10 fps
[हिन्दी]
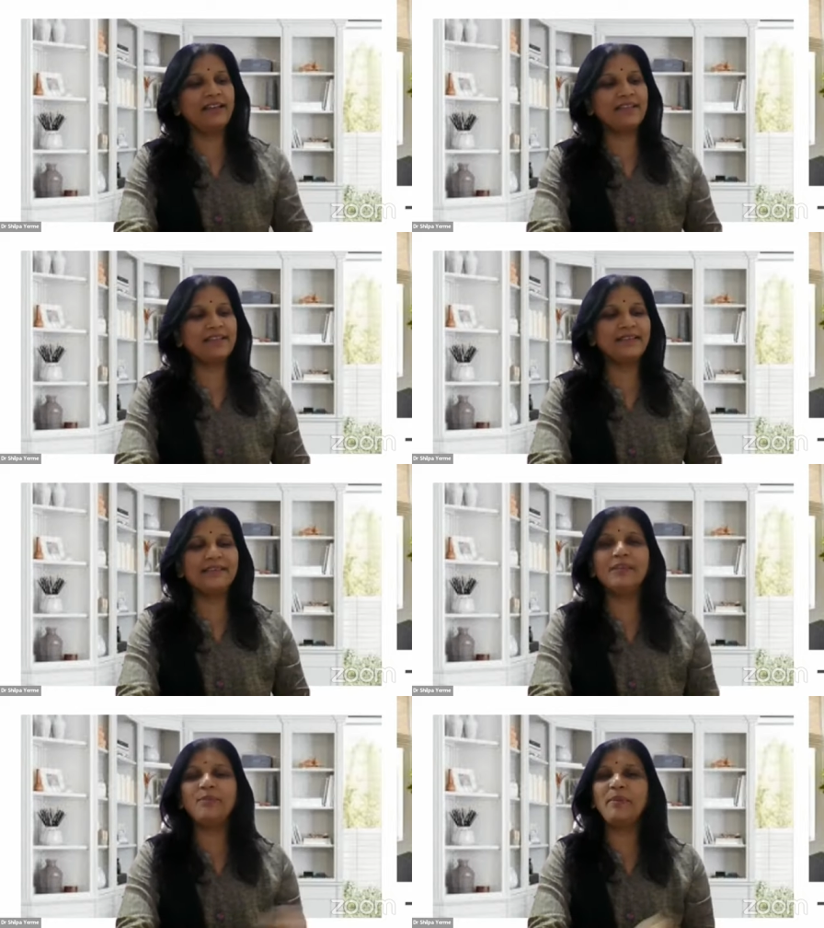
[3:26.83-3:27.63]
इसका
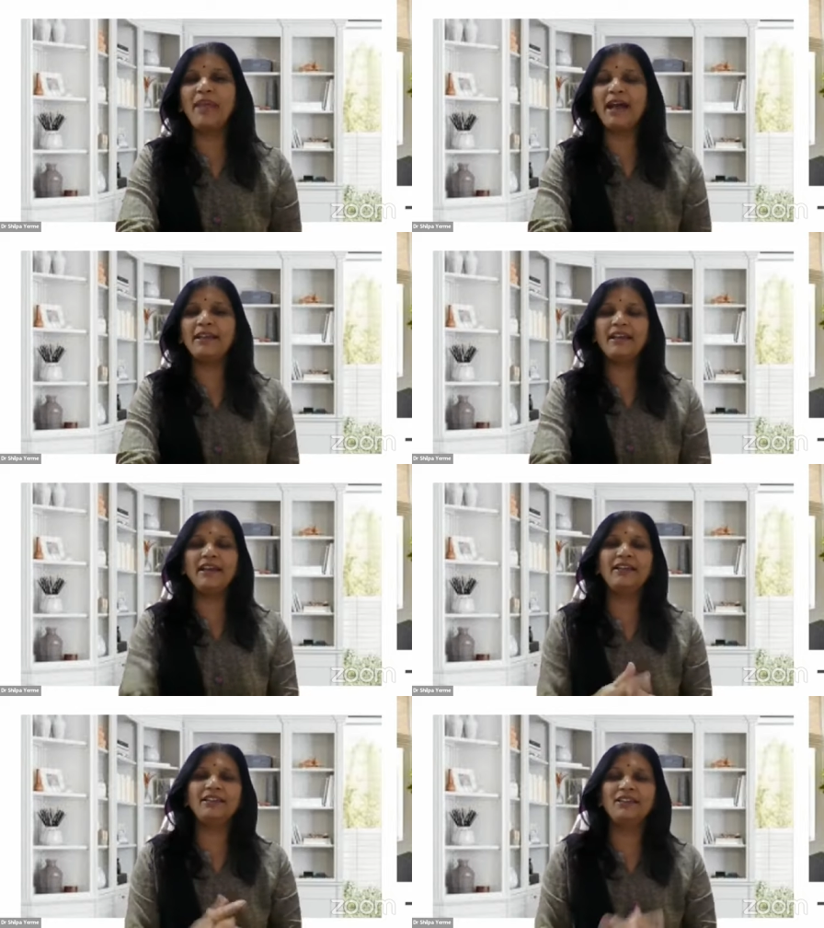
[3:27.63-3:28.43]
संदर्भ भी आया
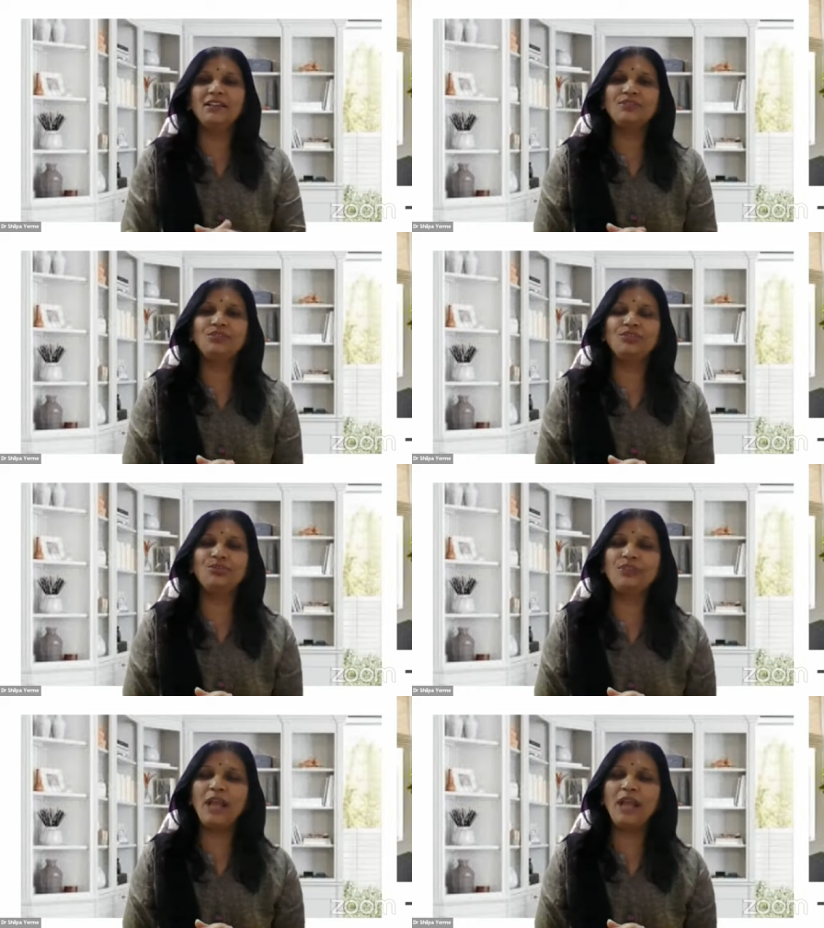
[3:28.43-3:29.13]
है तो